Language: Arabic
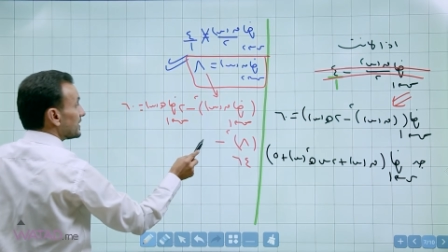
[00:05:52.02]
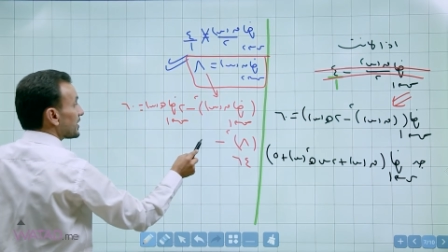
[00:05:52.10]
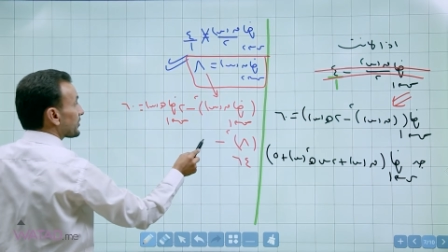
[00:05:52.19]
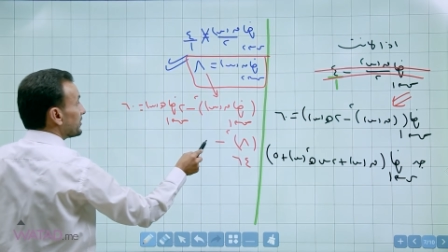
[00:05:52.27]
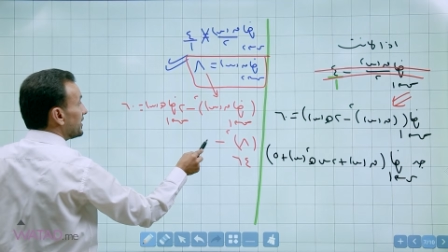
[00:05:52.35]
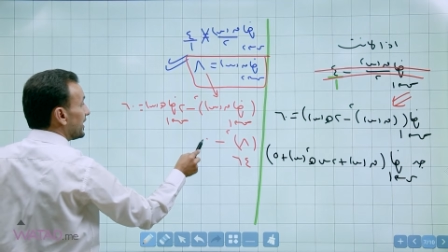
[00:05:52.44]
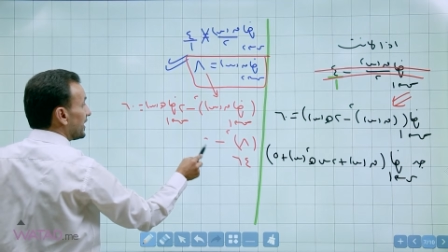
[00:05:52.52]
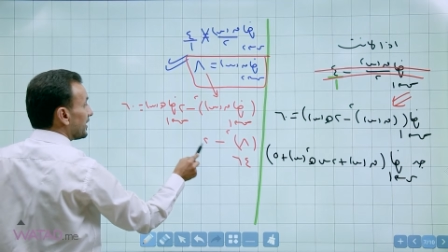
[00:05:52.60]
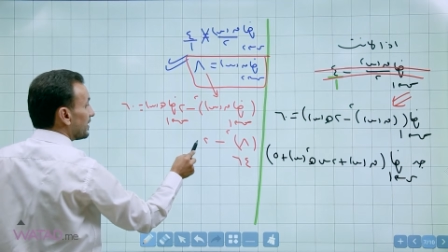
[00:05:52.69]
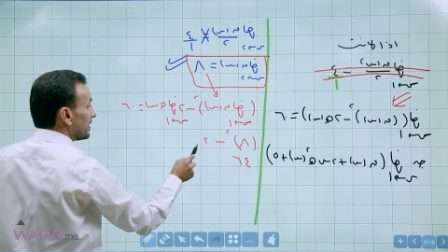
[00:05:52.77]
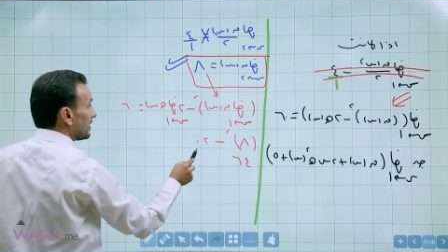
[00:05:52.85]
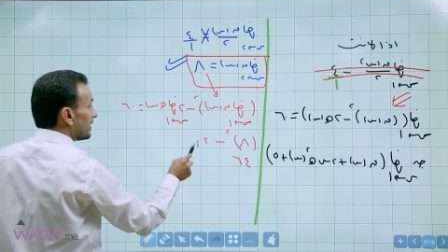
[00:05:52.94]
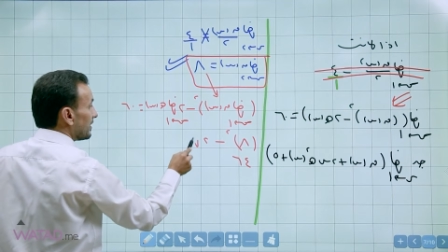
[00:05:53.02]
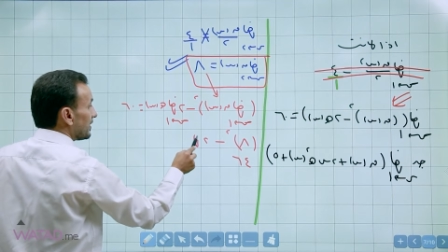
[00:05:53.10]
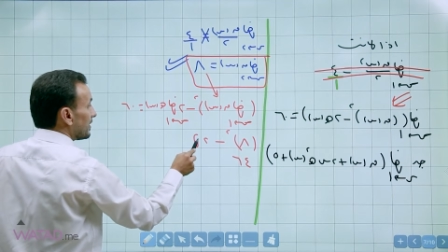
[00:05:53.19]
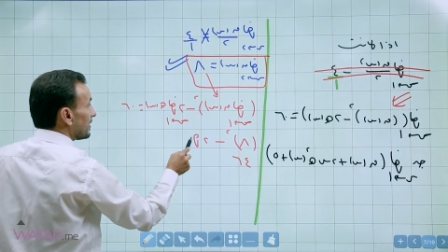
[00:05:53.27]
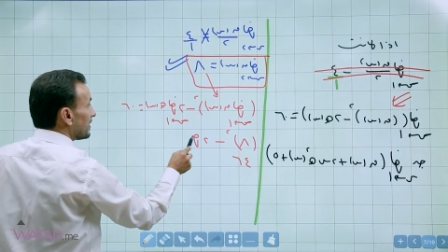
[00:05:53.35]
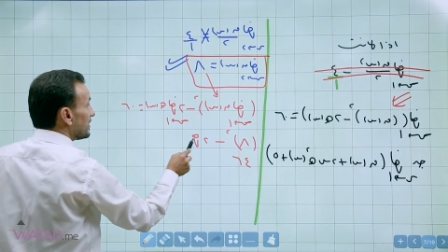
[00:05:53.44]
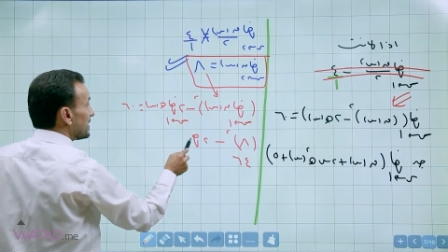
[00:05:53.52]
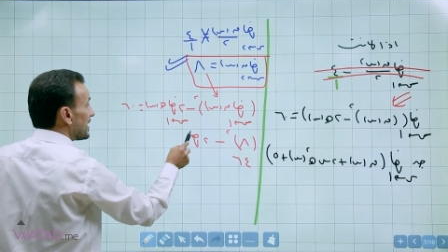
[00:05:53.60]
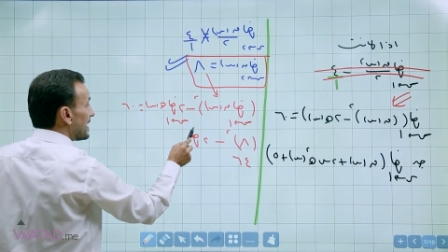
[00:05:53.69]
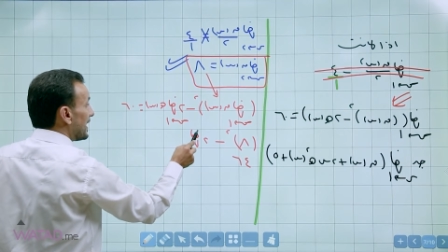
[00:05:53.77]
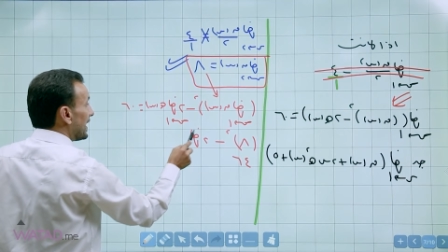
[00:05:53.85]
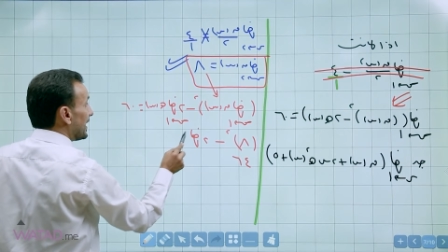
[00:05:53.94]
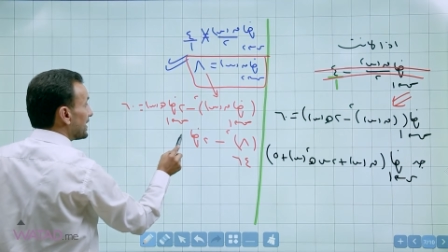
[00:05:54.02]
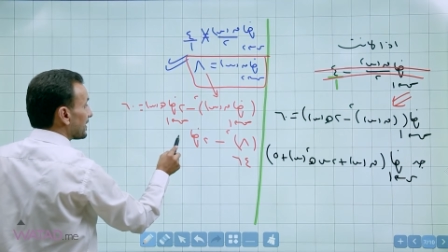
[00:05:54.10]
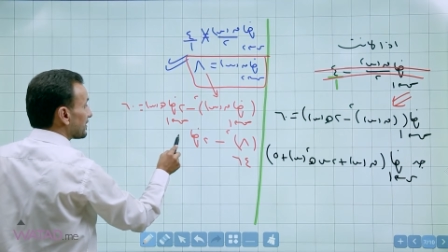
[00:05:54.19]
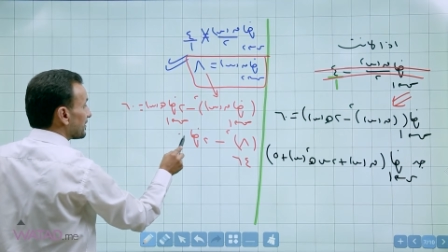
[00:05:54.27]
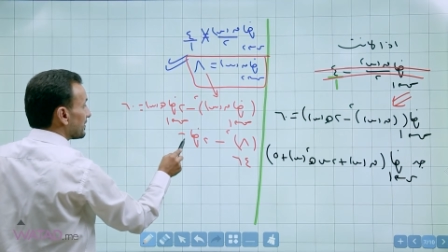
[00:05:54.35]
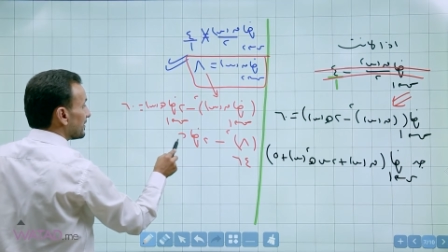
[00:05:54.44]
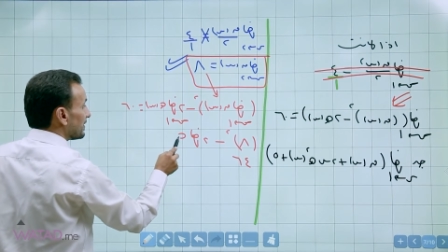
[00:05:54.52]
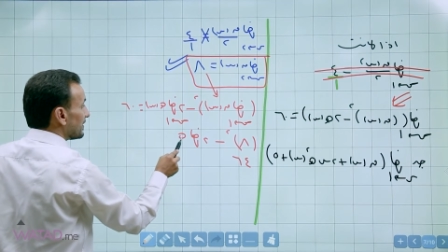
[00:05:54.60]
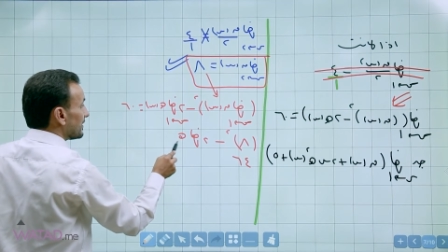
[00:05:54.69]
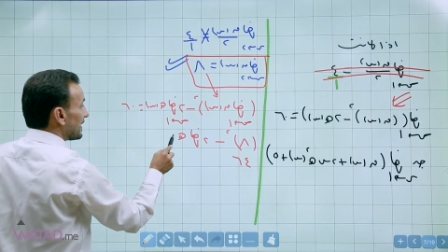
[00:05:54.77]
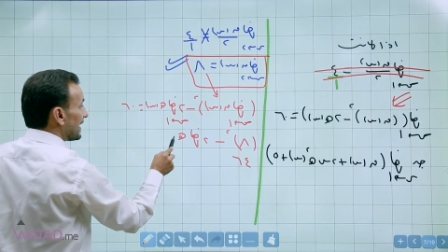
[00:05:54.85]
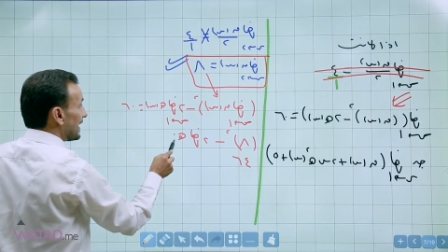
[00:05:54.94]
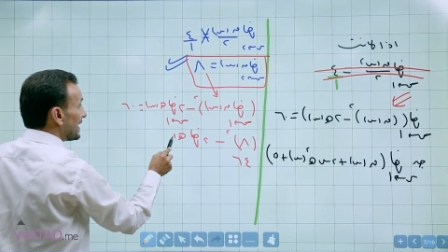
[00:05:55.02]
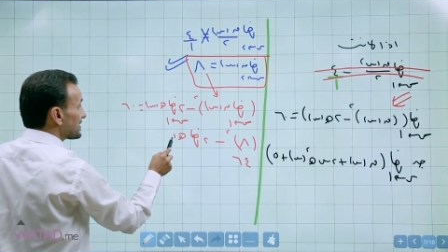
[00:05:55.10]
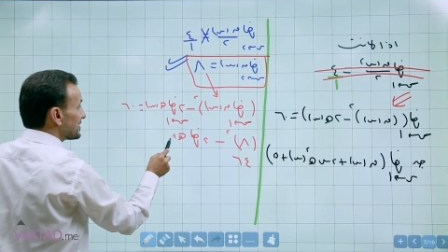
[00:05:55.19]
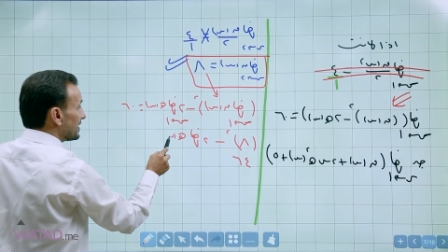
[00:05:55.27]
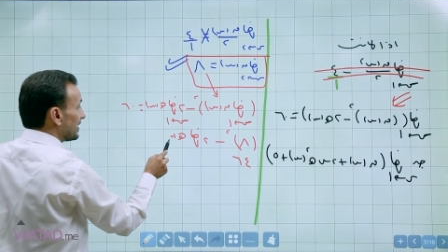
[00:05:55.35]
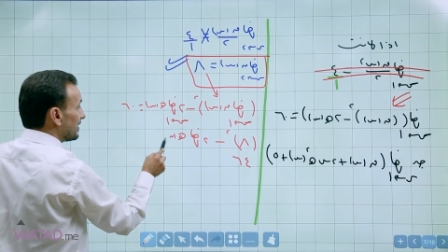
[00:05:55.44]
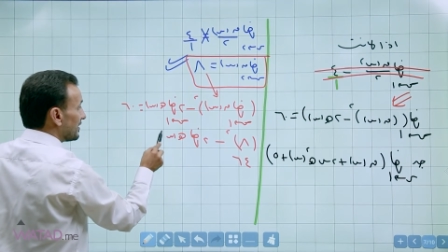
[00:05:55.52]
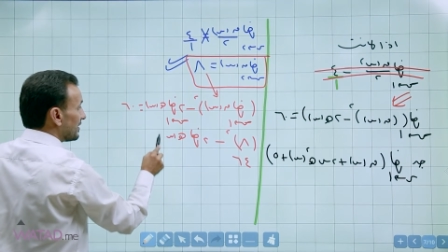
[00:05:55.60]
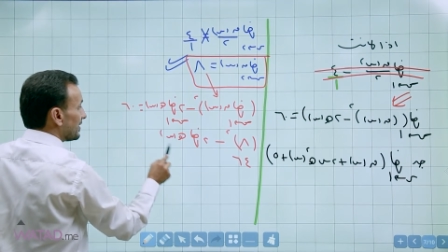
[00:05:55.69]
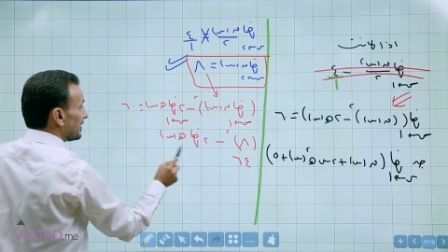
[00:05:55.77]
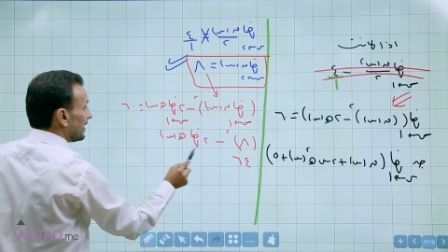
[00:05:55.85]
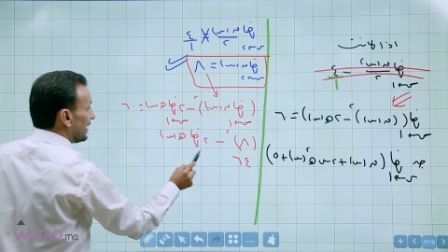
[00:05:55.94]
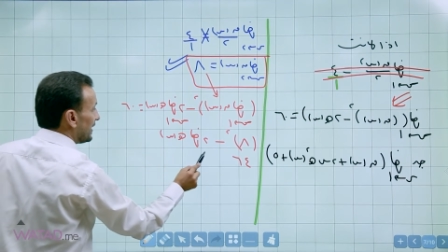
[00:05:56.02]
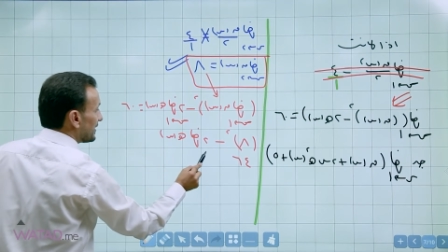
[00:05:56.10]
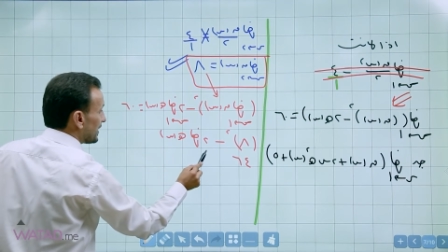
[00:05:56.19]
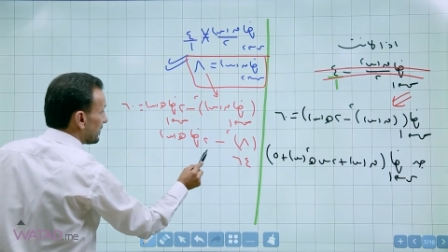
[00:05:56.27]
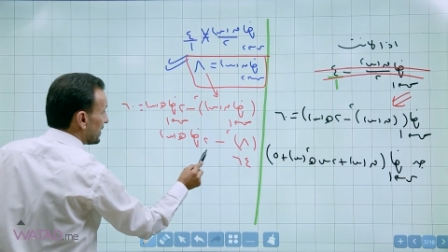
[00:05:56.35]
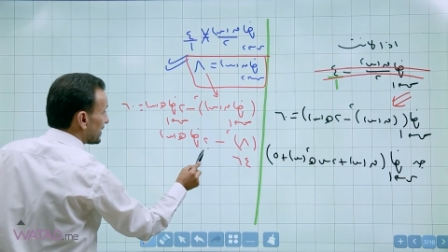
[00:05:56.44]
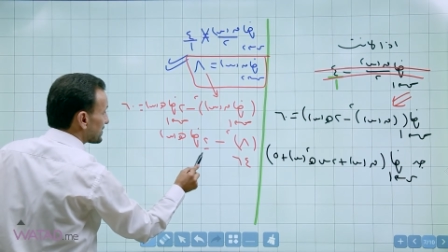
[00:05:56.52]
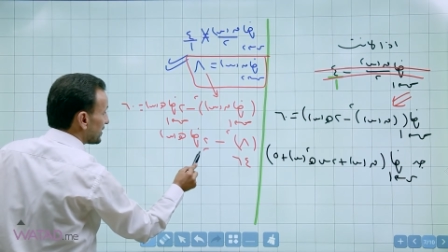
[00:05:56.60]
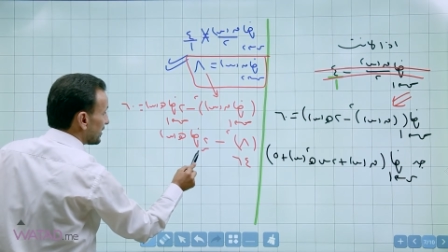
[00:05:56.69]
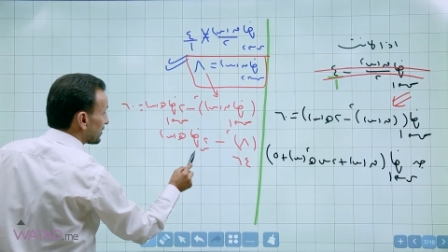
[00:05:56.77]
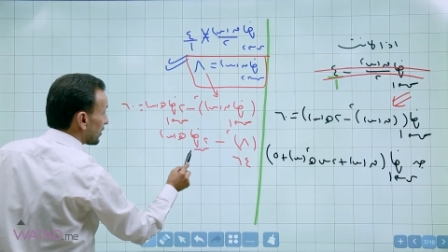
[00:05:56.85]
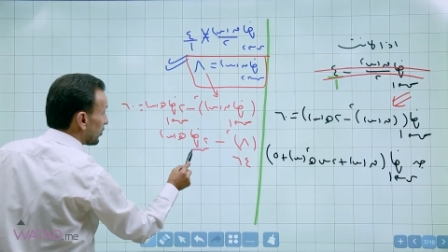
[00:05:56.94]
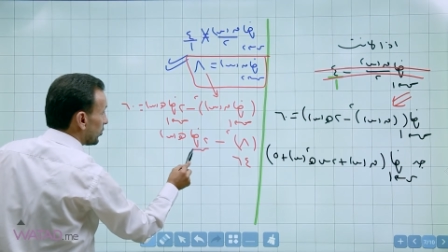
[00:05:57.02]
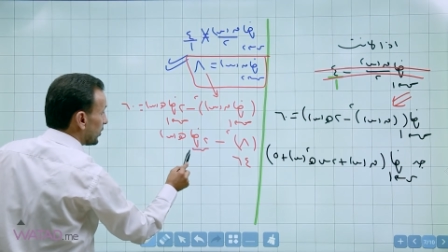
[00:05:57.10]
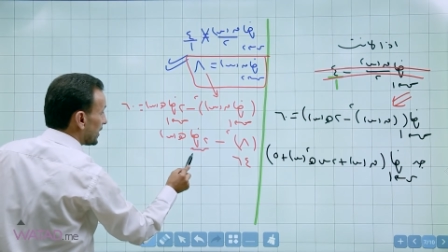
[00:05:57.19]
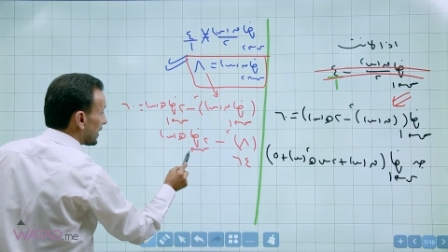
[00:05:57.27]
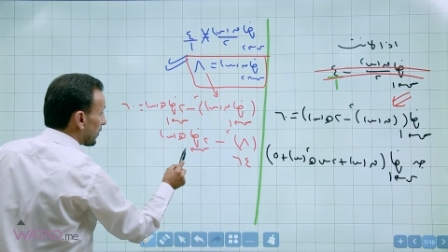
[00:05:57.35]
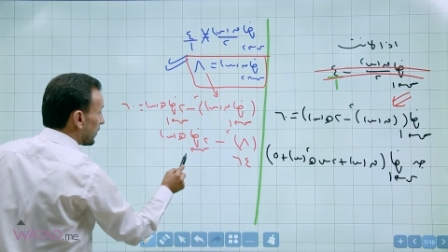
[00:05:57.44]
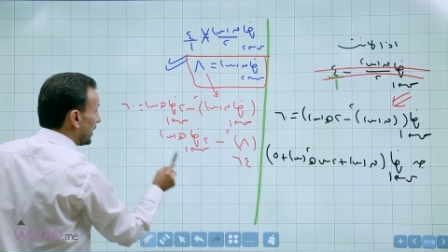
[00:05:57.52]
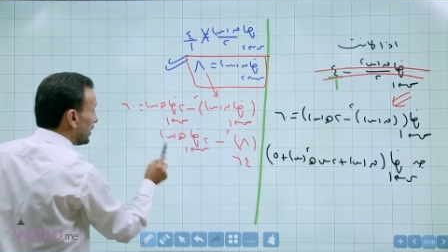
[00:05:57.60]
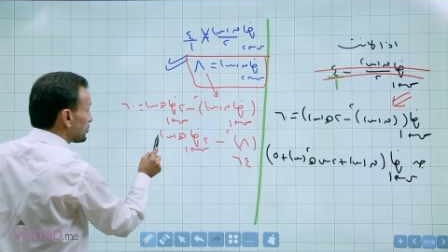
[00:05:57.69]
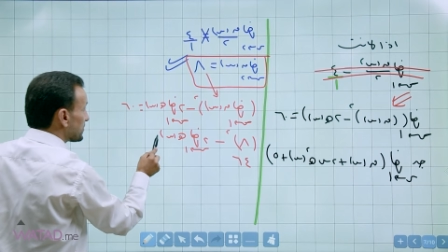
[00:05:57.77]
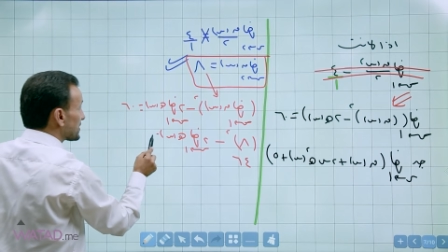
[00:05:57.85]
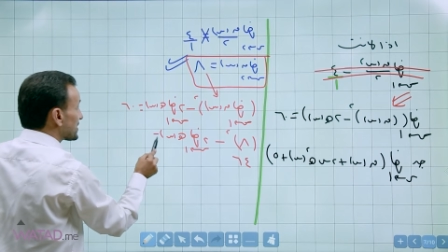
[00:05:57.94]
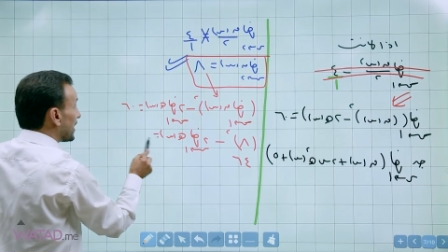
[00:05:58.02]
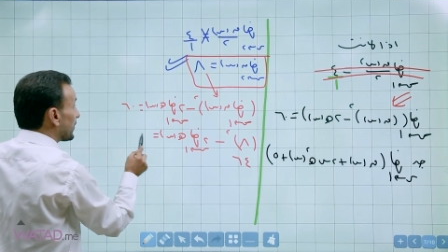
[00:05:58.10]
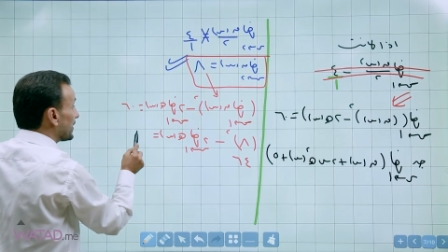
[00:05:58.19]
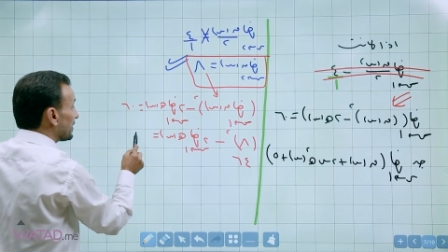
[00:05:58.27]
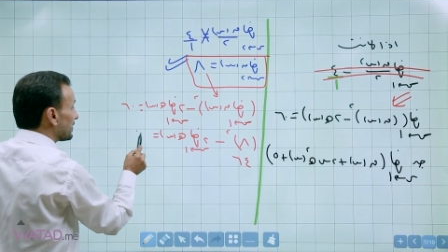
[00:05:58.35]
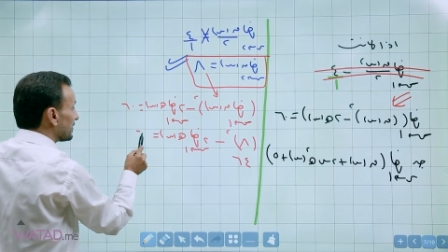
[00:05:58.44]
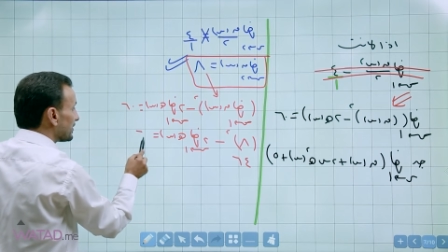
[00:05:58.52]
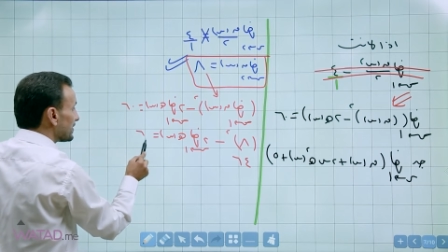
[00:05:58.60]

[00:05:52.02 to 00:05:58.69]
2 نهاية هاء س عندما س تؤول إلى الواحد شو بتساوي؟